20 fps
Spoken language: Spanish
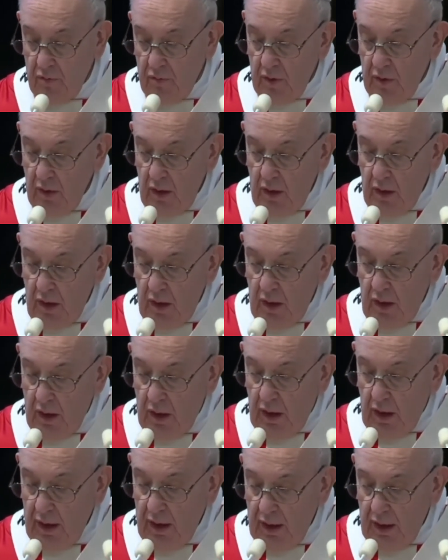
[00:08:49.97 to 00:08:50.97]
He aquí
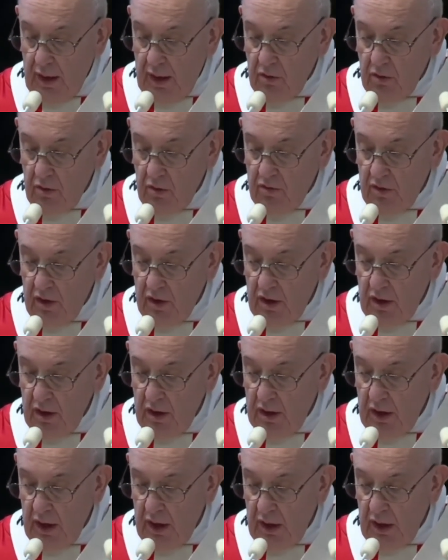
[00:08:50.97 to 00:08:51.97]
hasta donde
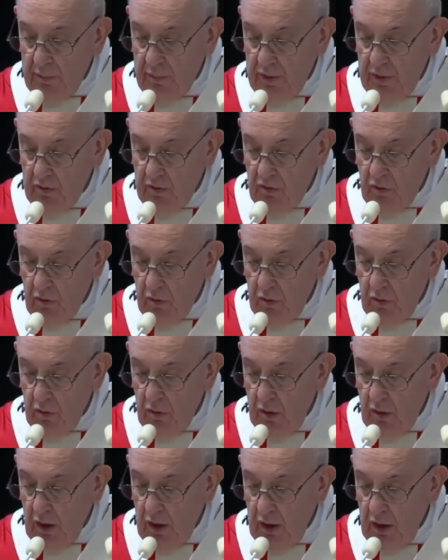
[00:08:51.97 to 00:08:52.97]
Jesús fue capaz de
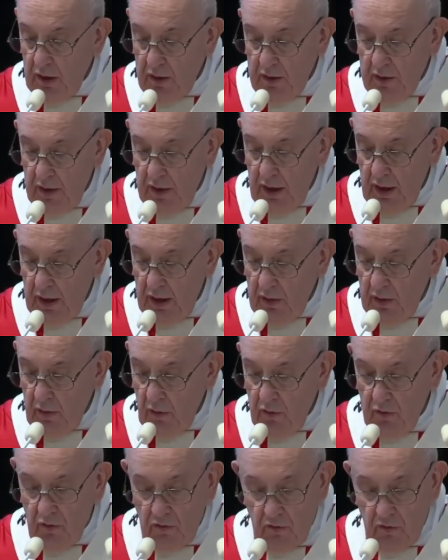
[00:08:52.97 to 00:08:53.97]
servirnos,
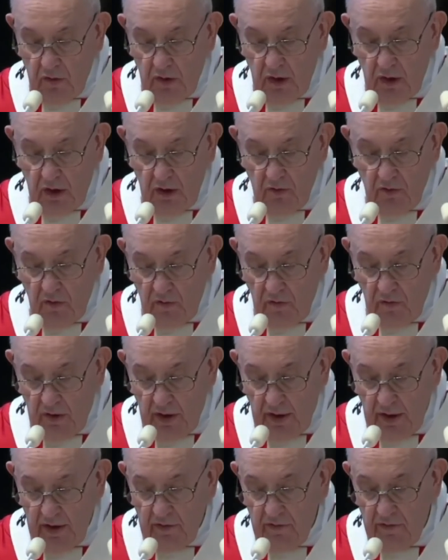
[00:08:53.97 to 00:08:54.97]
descendiendo hasta
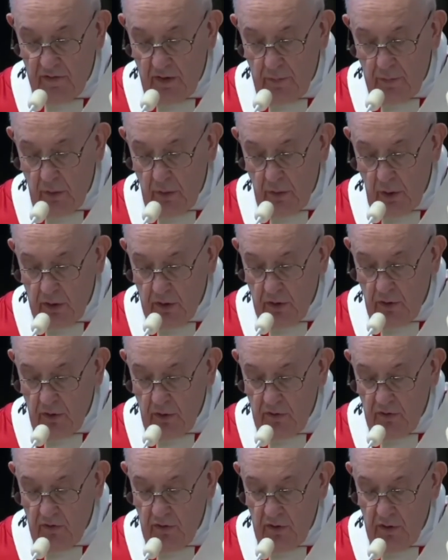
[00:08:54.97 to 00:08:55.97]
el abismo de nuestros
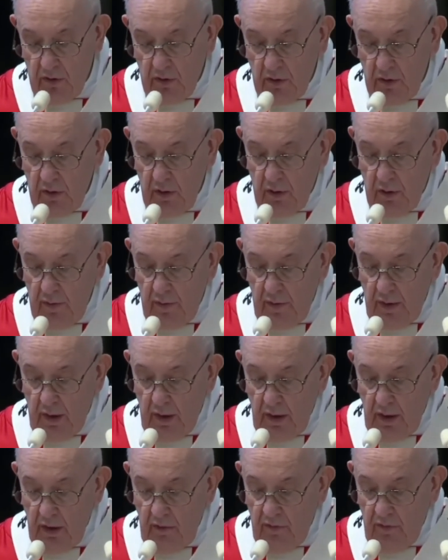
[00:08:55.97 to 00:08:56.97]
sufrimientos
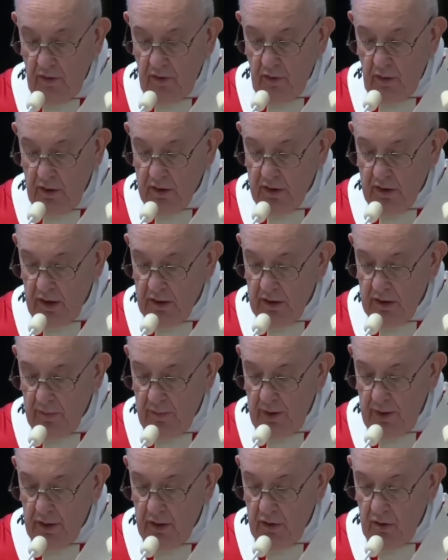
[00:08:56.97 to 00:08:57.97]
más atroces,
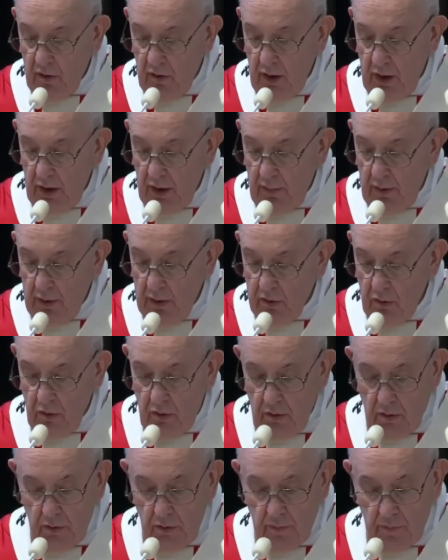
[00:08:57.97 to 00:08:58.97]
hasta la
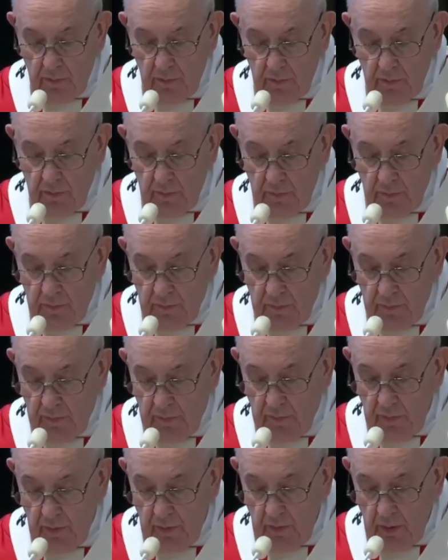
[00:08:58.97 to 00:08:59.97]
traición y el
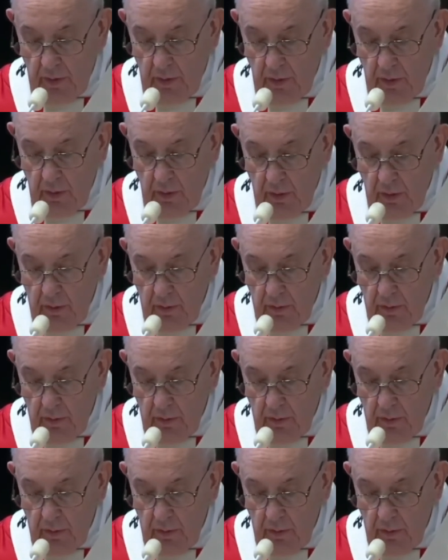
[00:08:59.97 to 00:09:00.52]
abandono.